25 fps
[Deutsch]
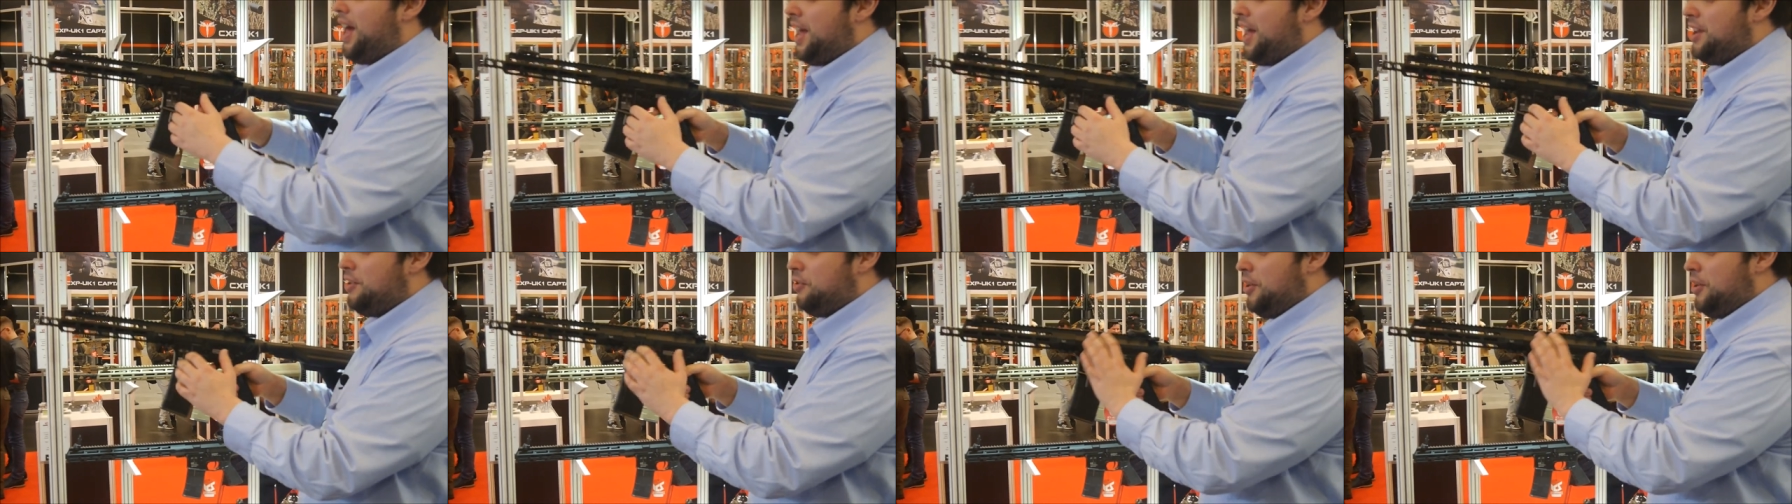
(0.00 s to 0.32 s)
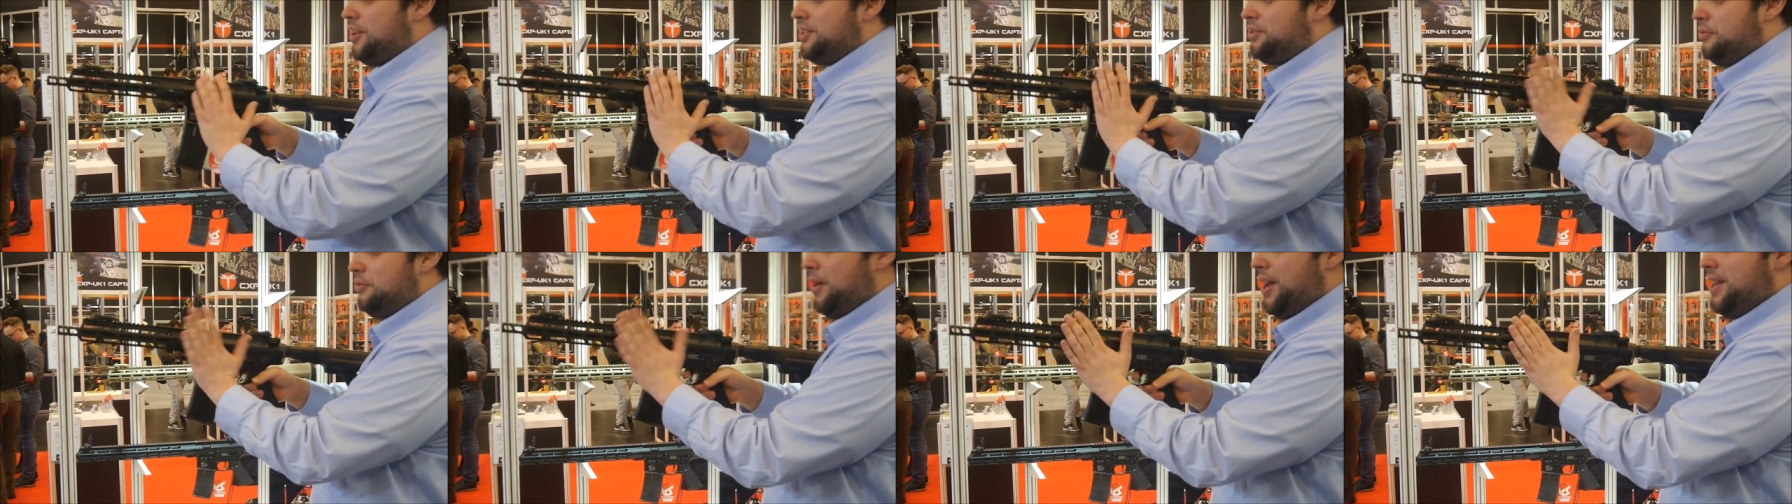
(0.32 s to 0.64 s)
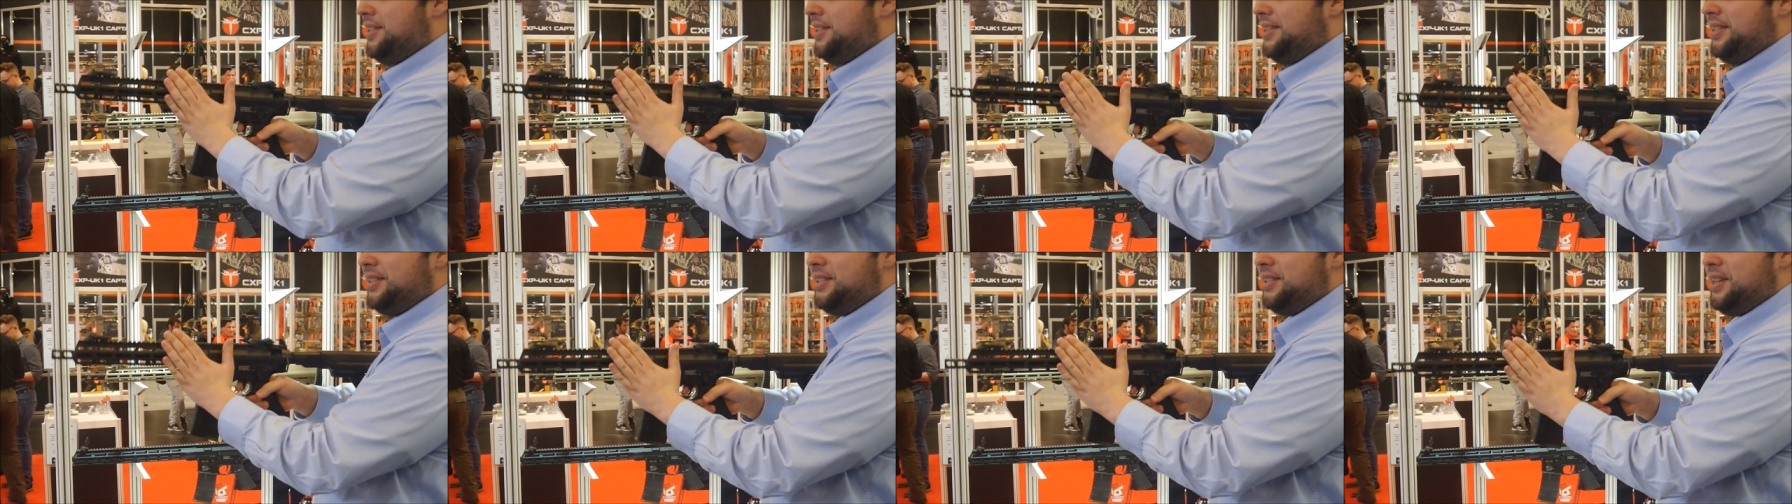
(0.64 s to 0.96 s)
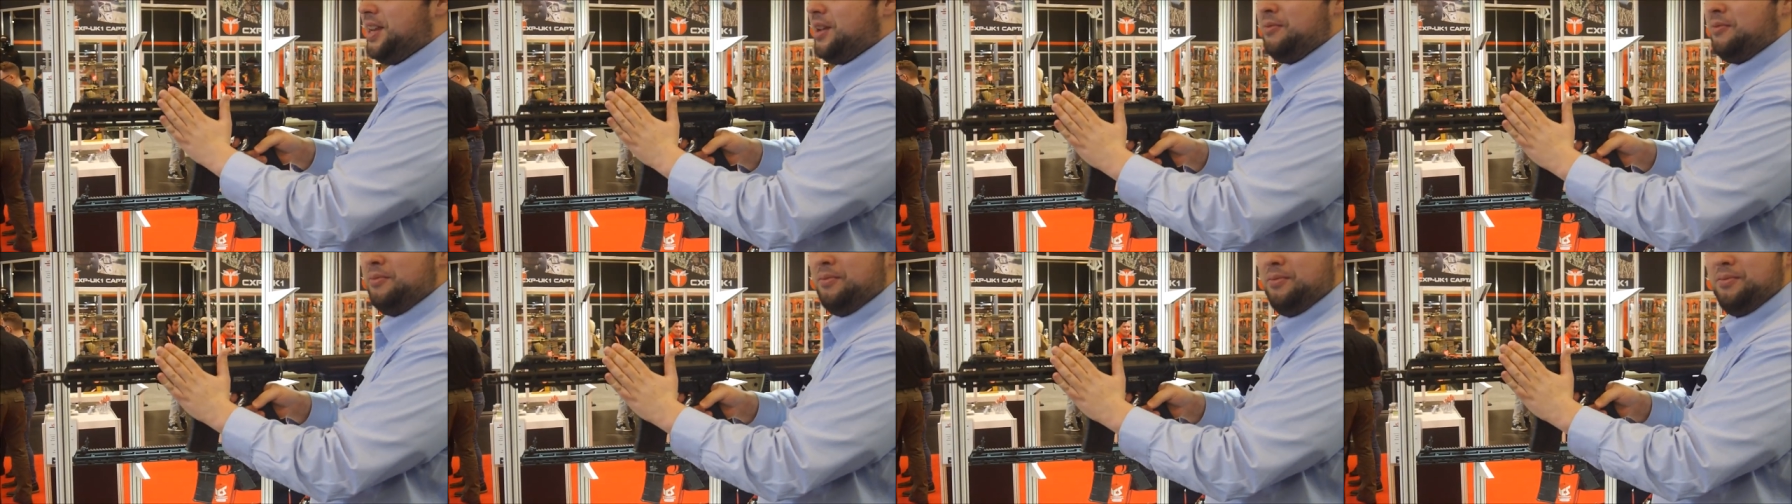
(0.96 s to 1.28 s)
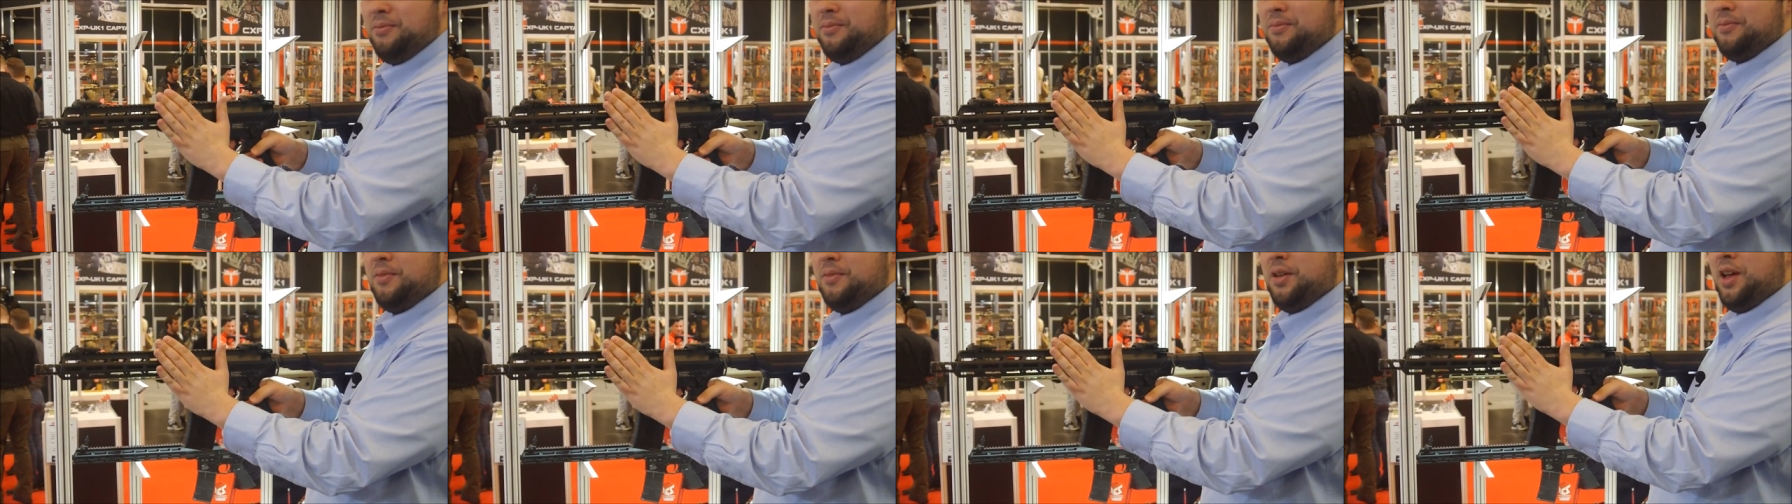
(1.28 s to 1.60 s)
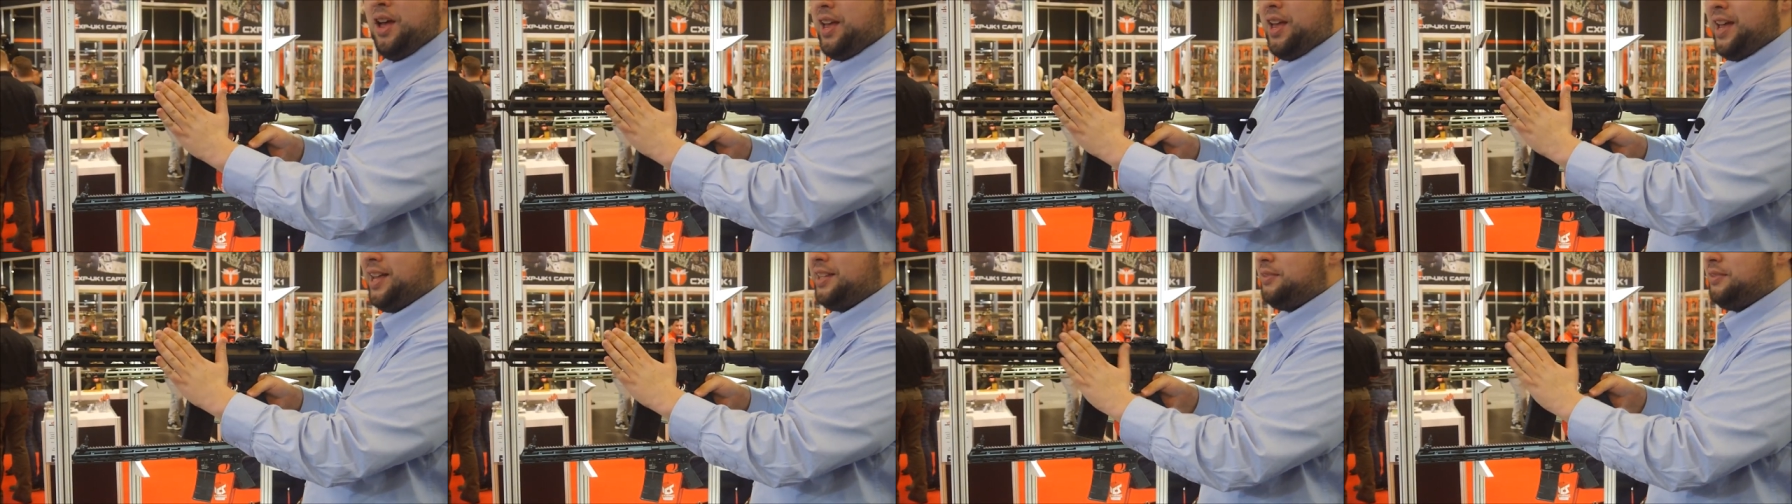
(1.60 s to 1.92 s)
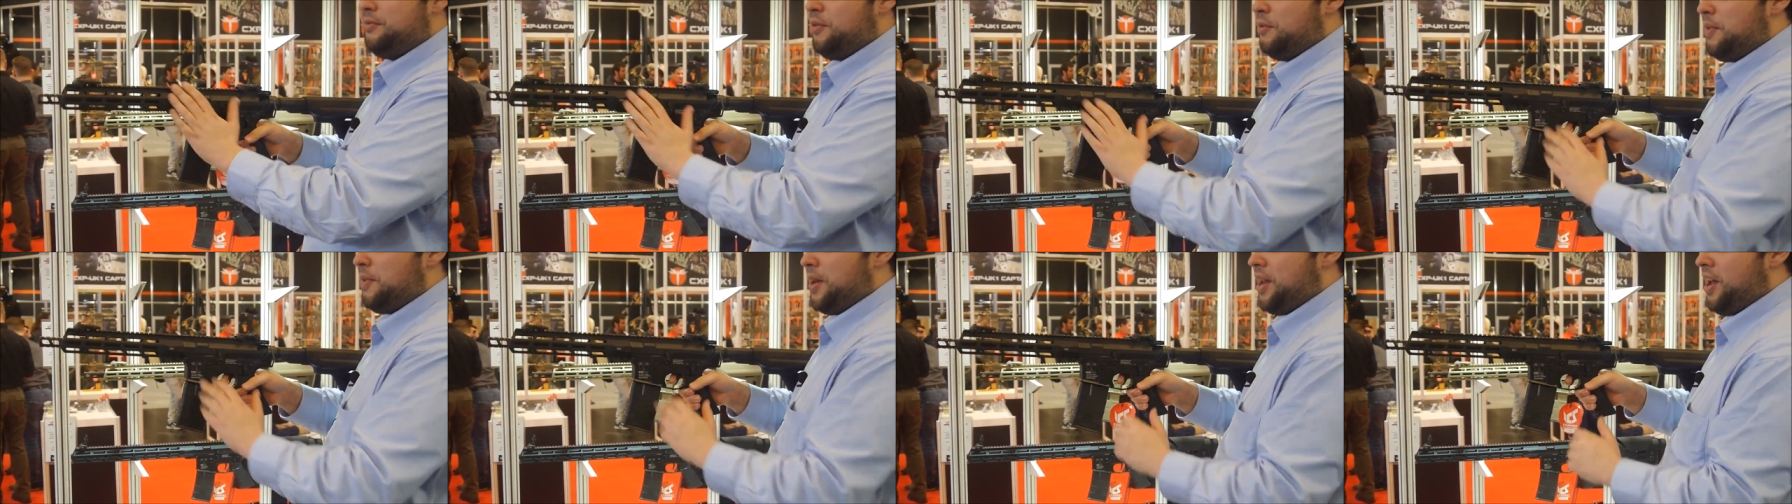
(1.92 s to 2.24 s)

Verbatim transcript: ein neues Rail-System, jetzt von